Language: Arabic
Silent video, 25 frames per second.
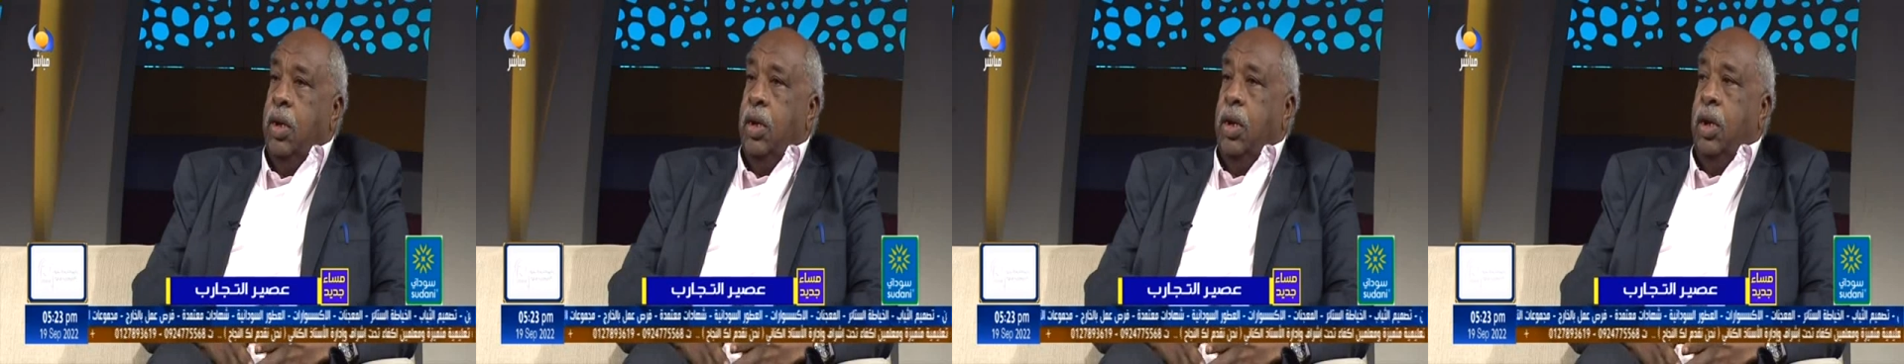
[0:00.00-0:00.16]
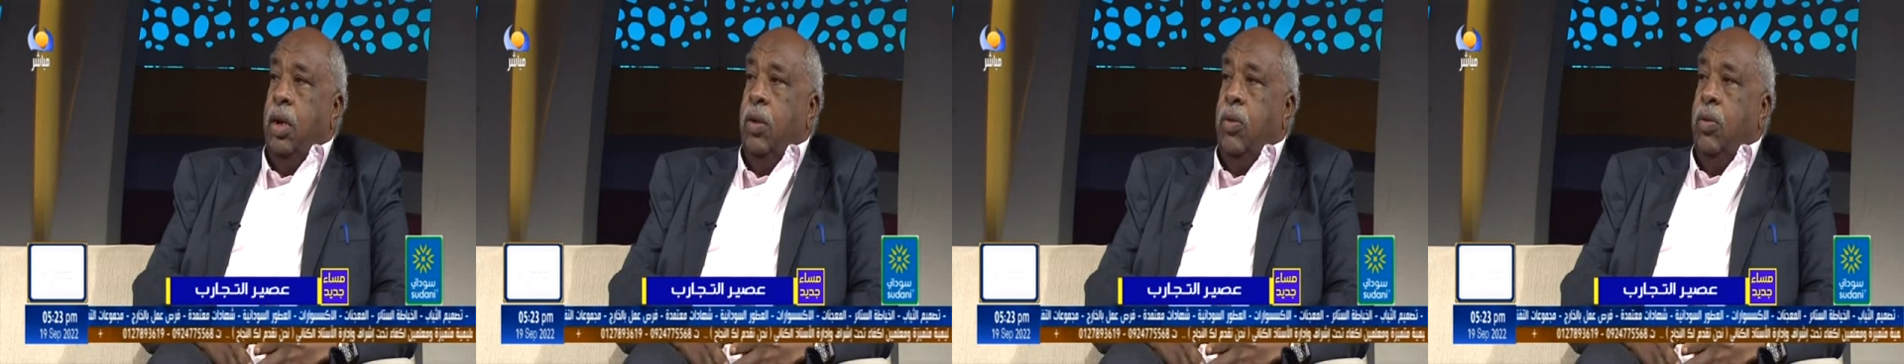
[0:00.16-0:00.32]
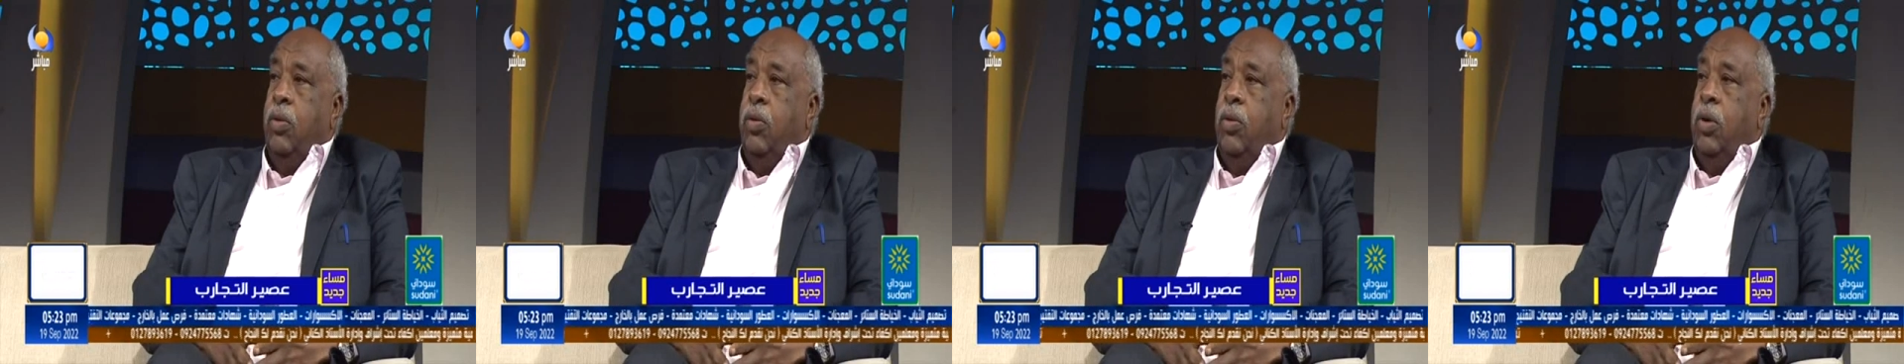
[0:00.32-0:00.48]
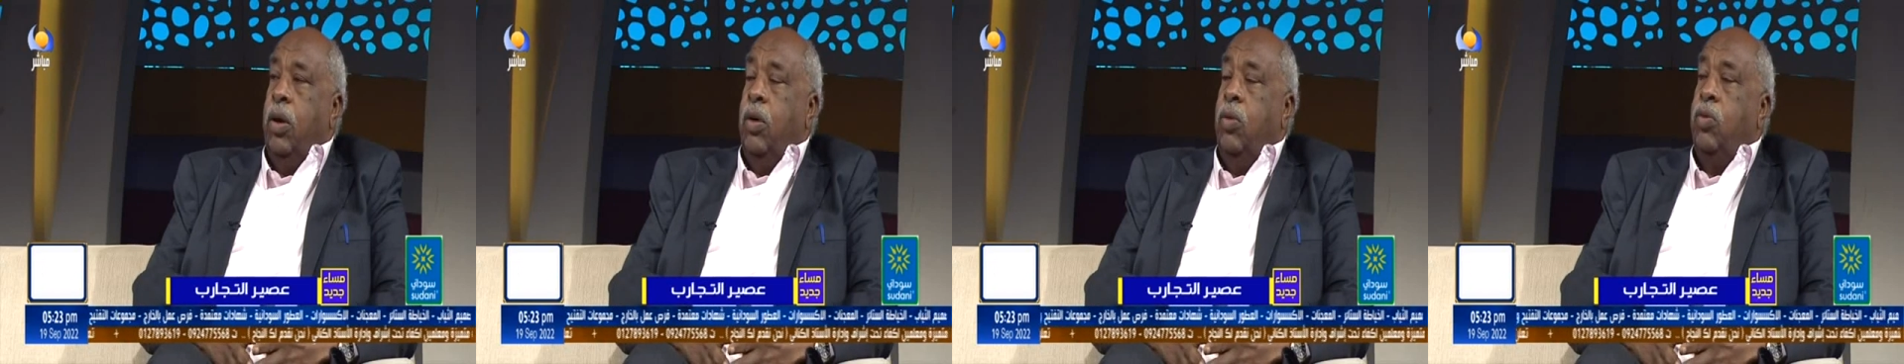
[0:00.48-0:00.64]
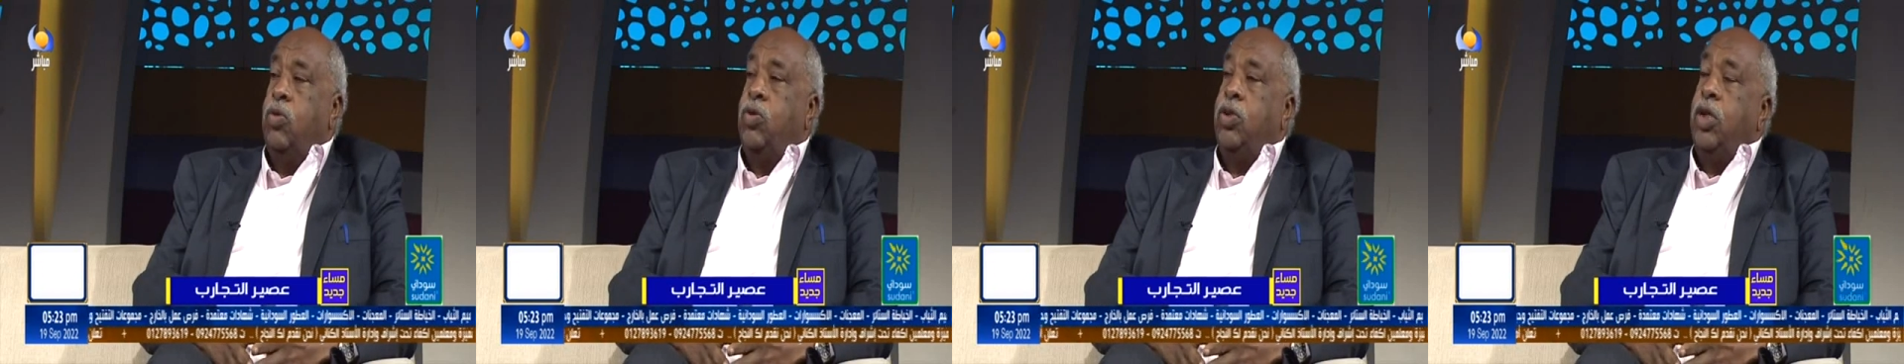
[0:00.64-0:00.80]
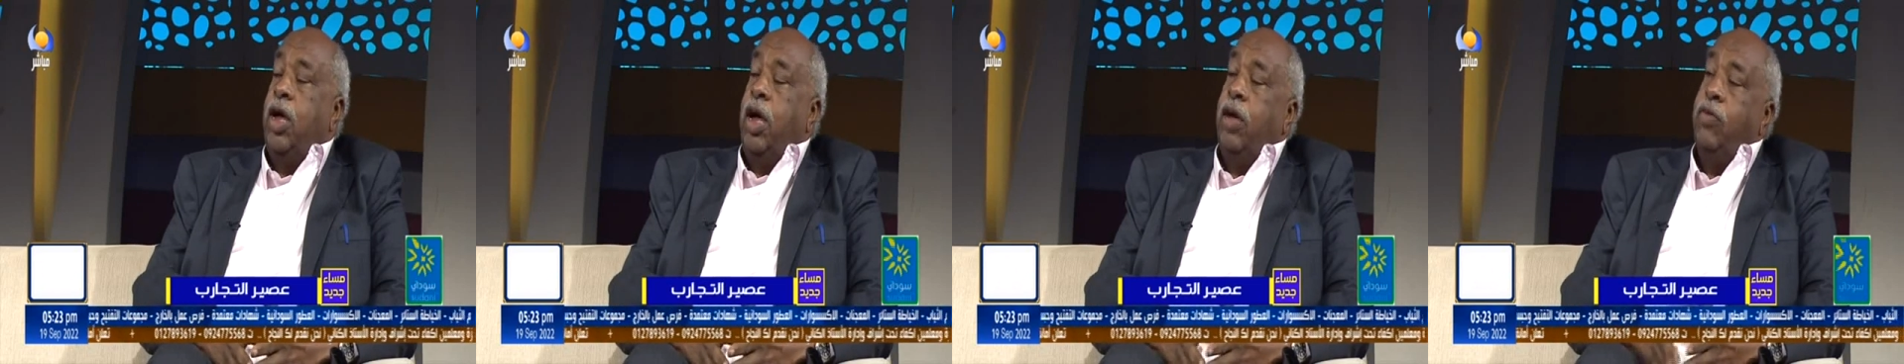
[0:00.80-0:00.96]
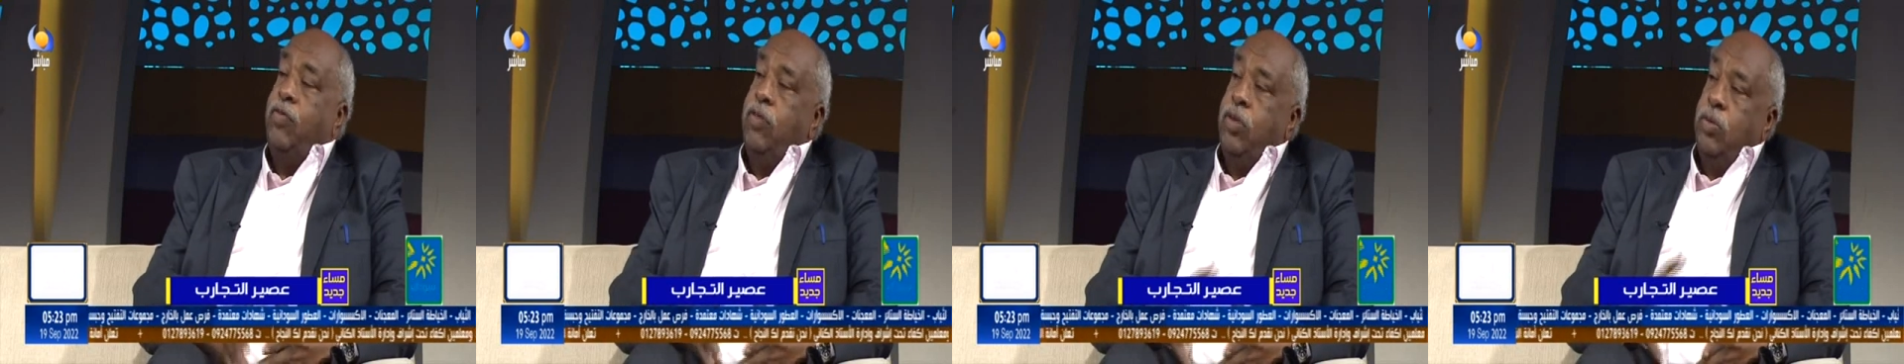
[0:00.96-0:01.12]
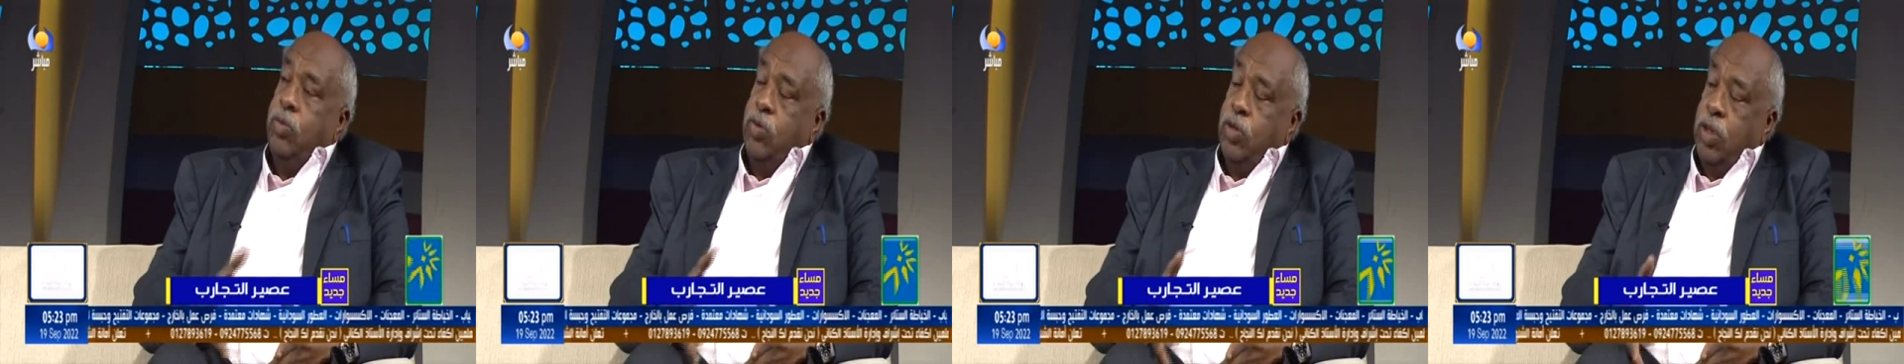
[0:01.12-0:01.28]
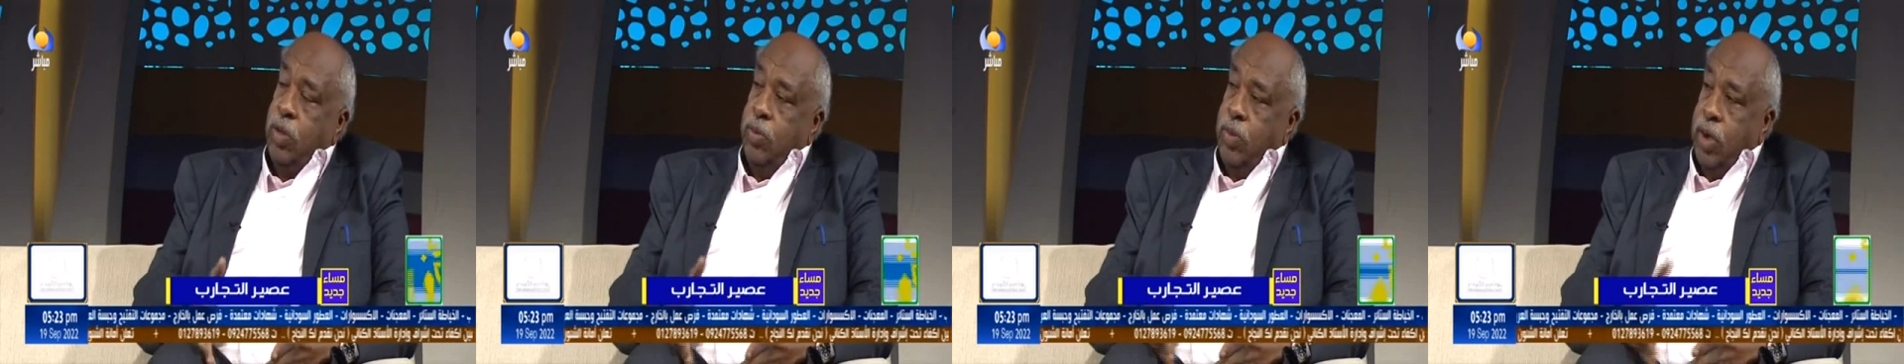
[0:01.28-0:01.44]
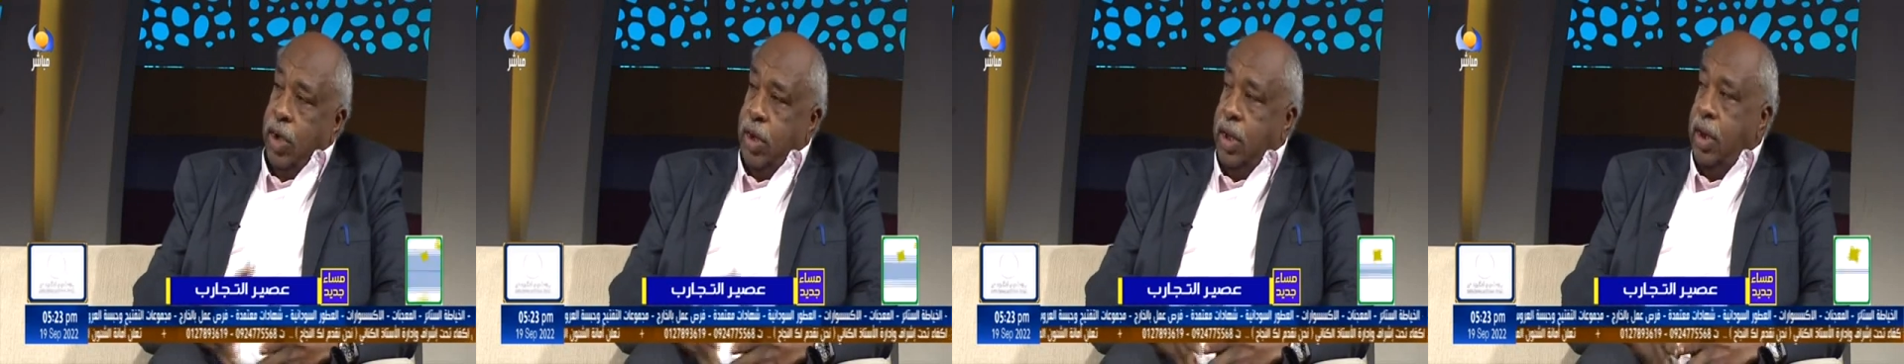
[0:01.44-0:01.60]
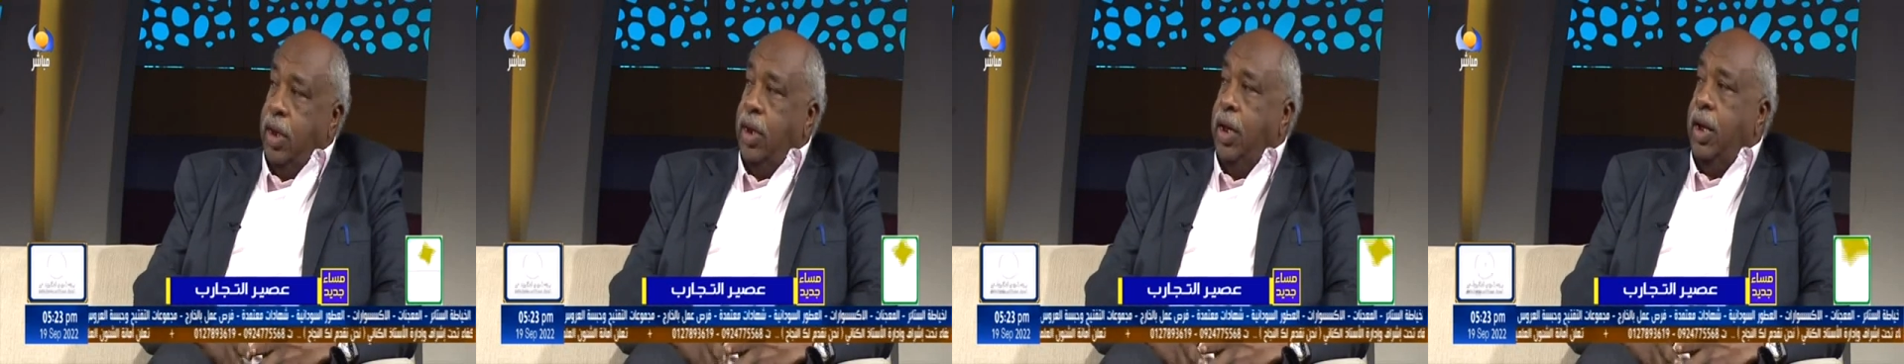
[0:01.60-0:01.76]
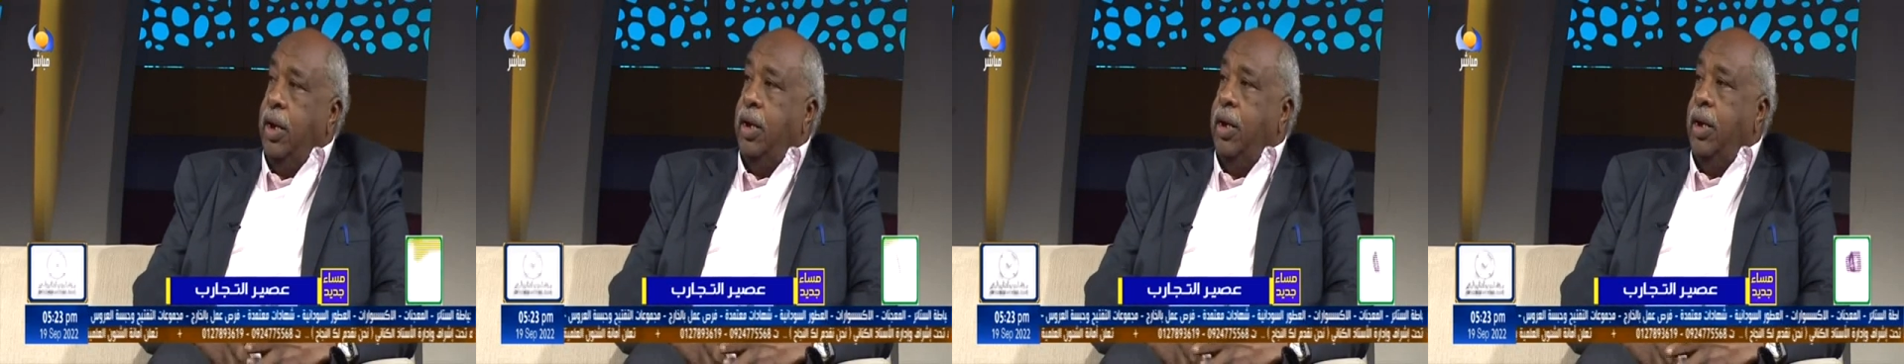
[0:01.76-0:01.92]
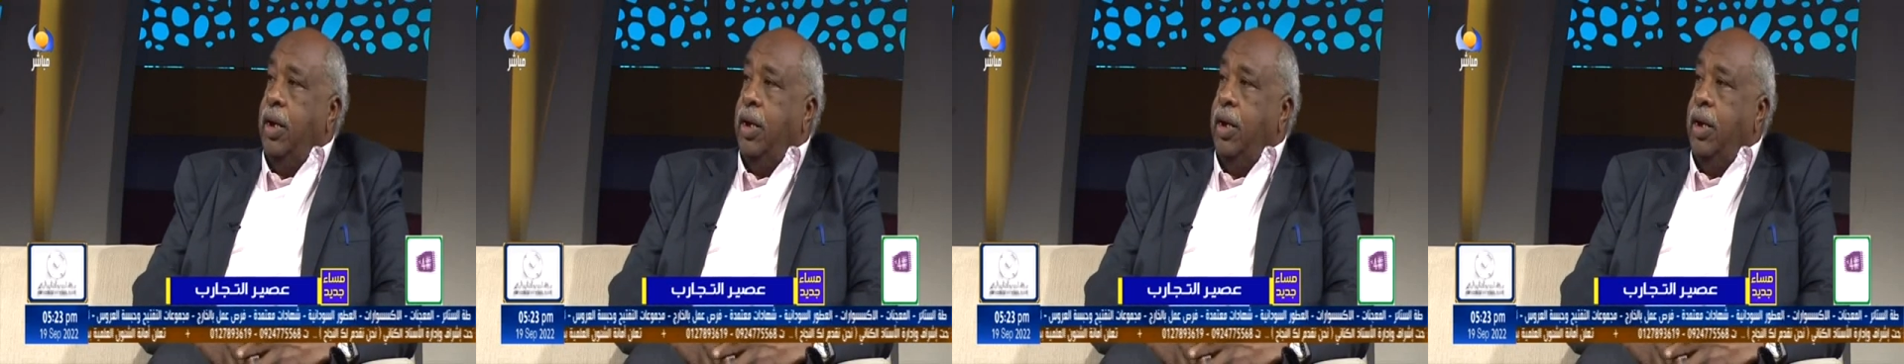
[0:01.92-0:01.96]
او او صحفي متمكن يعني